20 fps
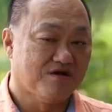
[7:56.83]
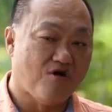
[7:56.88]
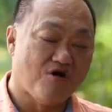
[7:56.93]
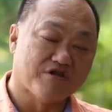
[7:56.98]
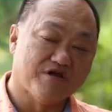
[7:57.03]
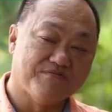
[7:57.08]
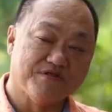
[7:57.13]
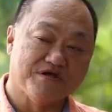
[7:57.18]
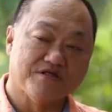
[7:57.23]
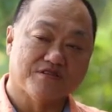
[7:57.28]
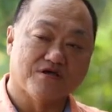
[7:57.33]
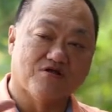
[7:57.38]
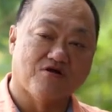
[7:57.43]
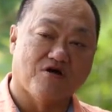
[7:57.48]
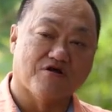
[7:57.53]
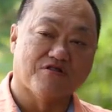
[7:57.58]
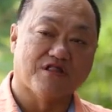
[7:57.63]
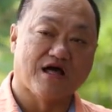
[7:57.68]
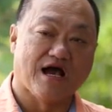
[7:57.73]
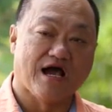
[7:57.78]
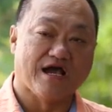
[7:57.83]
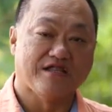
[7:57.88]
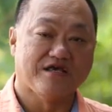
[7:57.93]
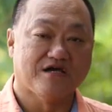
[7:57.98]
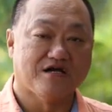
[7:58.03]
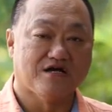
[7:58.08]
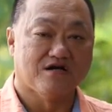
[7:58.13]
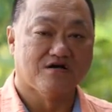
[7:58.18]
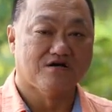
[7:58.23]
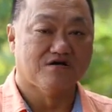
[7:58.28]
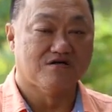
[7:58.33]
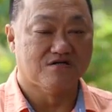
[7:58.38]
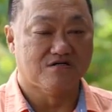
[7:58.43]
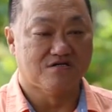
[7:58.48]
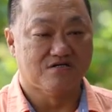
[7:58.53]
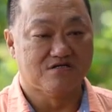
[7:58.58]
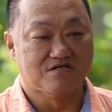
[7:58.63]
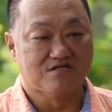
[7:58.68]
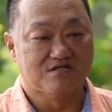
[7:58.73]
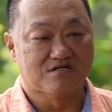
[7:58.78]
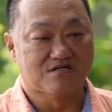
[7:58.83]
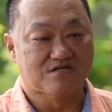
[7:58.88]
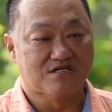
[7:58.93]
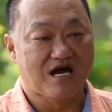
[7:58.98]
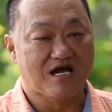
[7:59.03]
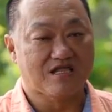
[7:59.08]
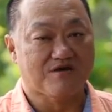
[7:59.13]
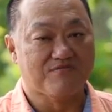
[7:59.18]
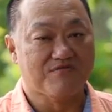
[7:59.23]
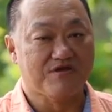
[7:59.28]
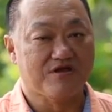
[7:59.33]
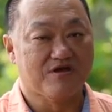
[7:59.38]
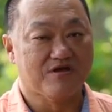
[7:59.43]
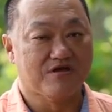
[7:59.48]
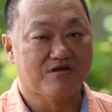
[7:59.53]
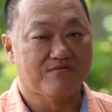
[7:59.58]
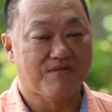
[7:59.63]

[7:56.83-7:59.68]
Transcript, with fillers: คลองดำเนินตลอดสายเนี่ย เออน่าจะมี